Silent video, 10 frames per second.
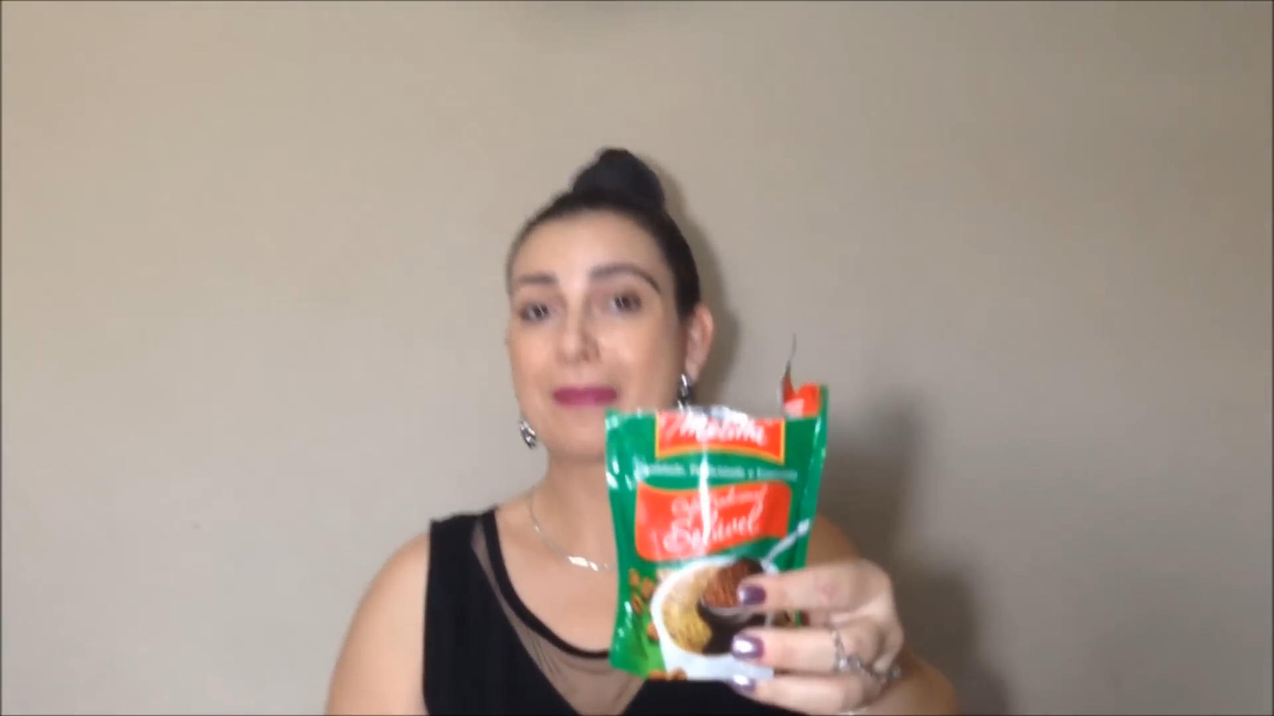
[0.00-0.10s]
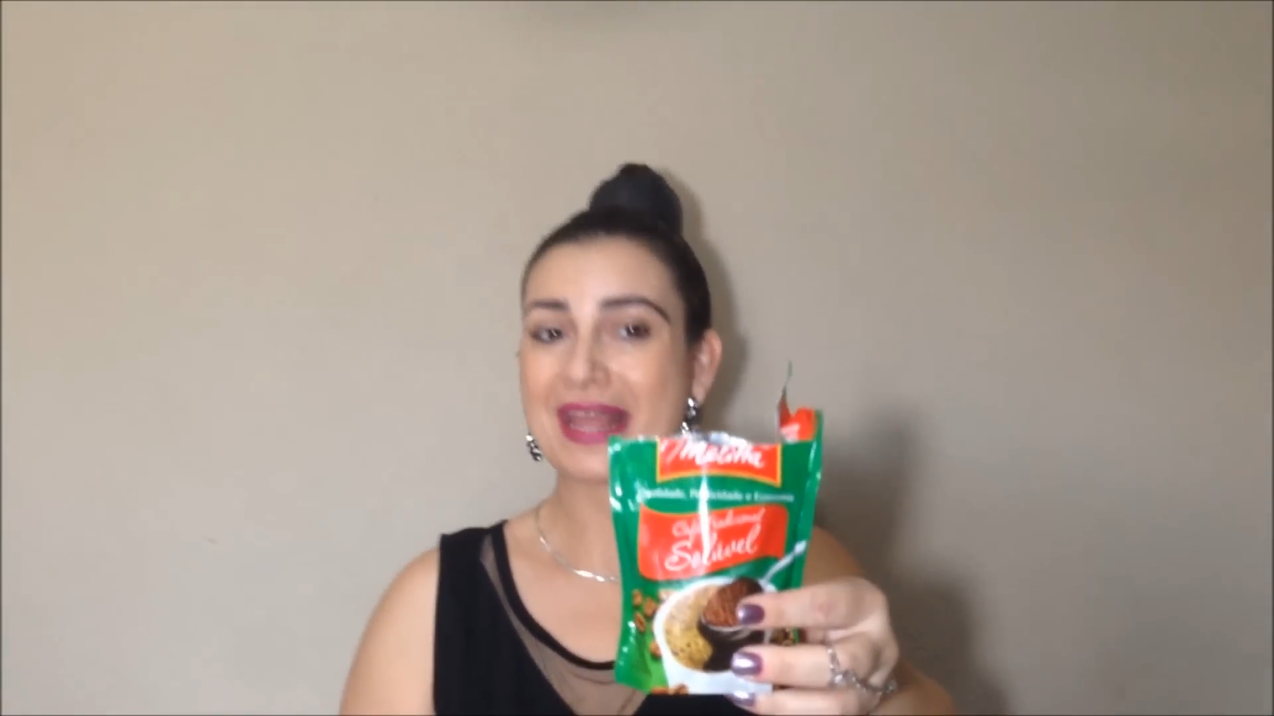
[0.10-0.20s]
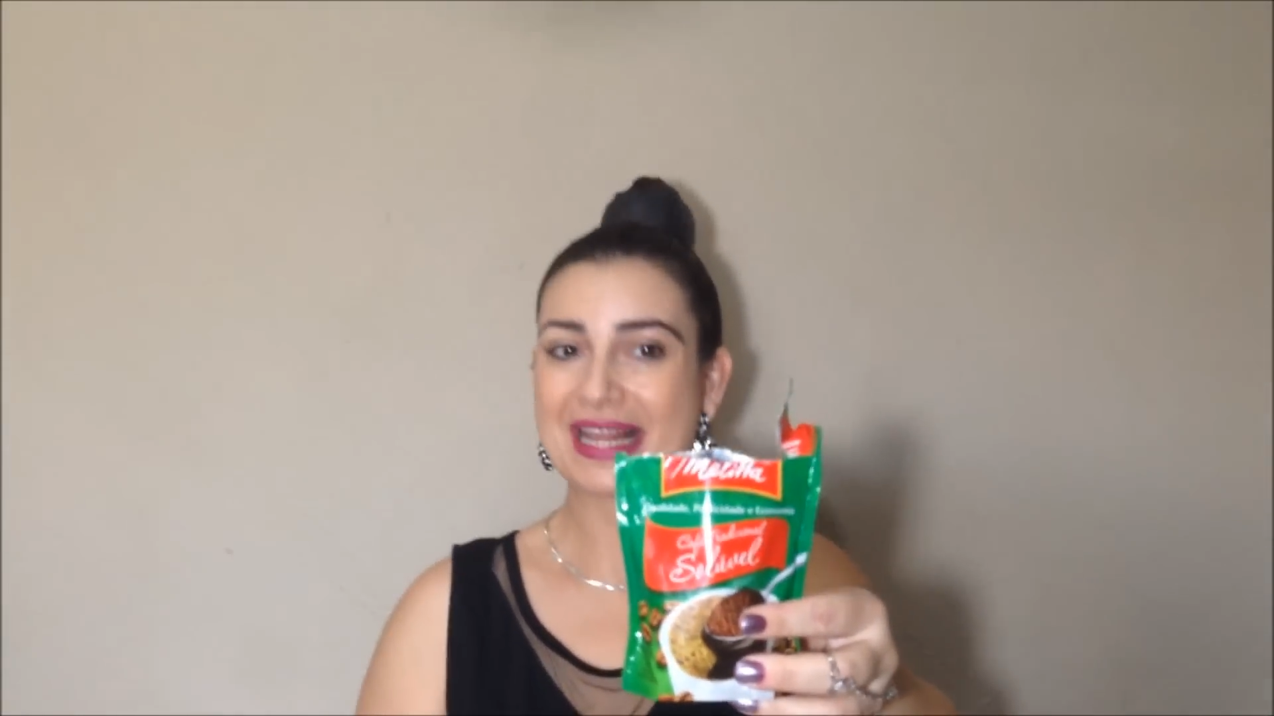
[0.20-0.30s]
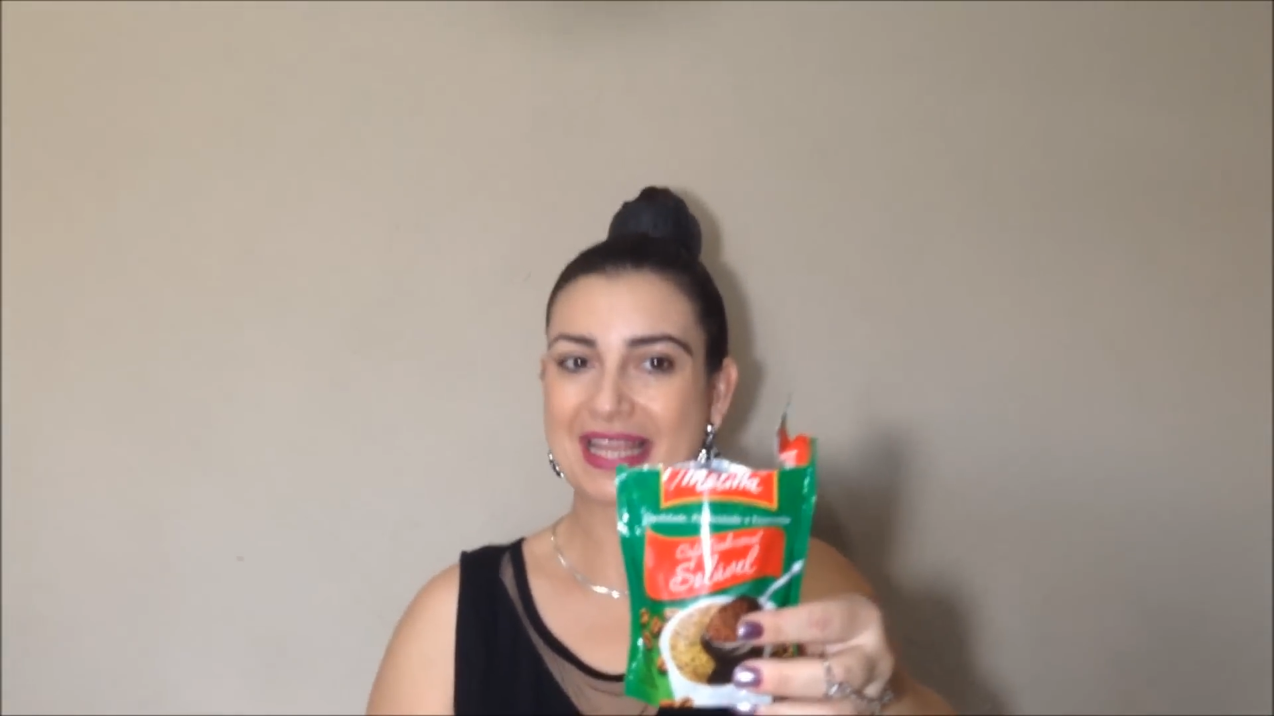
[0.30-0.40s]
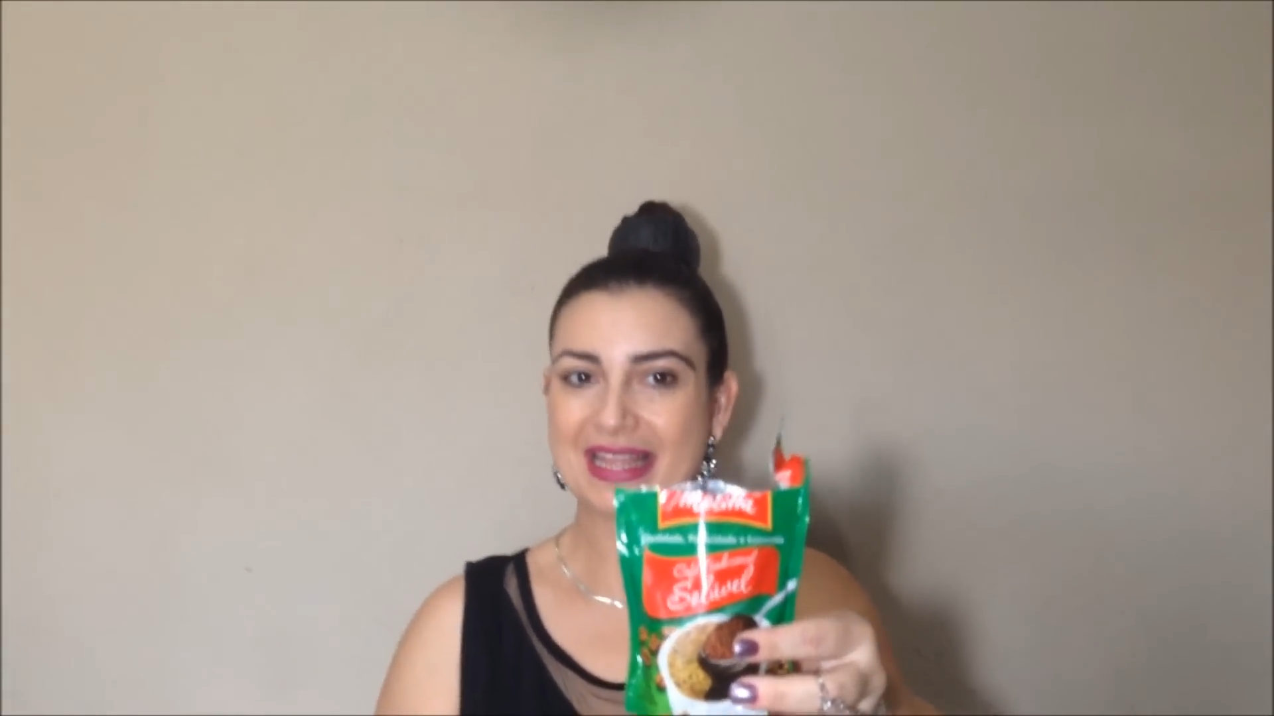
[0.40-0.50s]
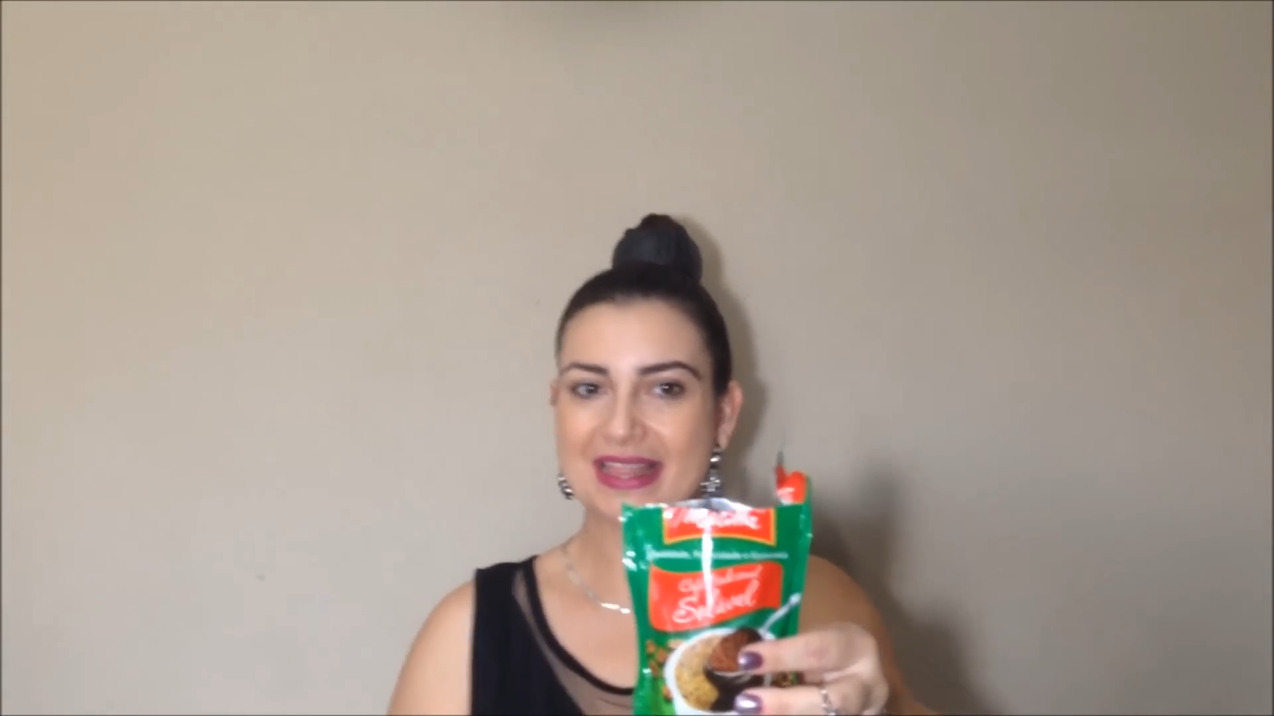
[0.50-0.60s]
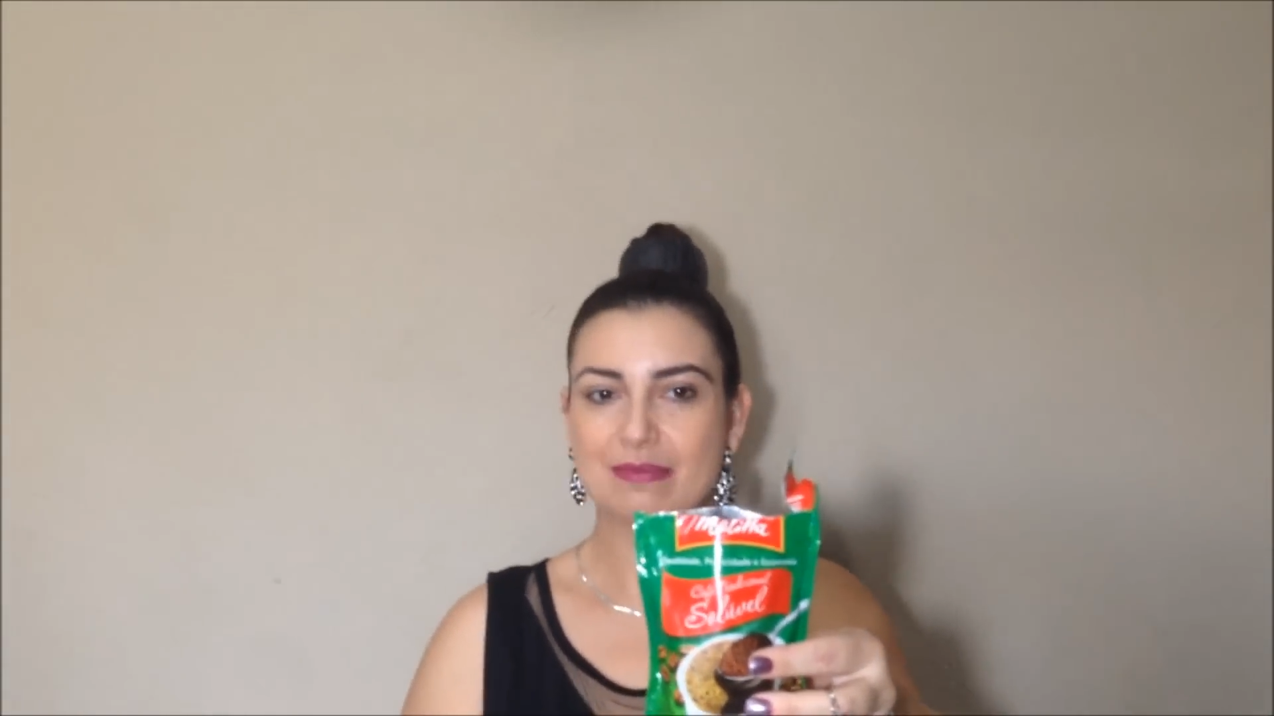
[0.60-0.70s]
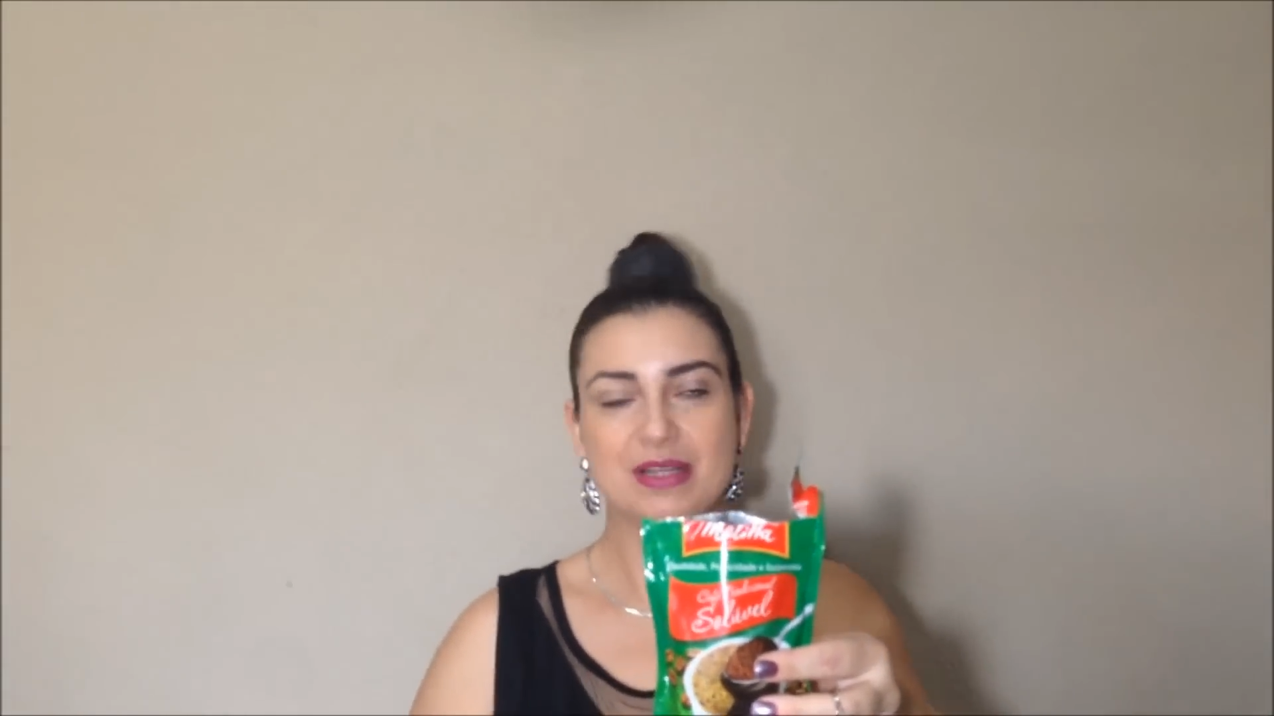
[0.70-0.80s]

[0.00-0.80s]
Melita,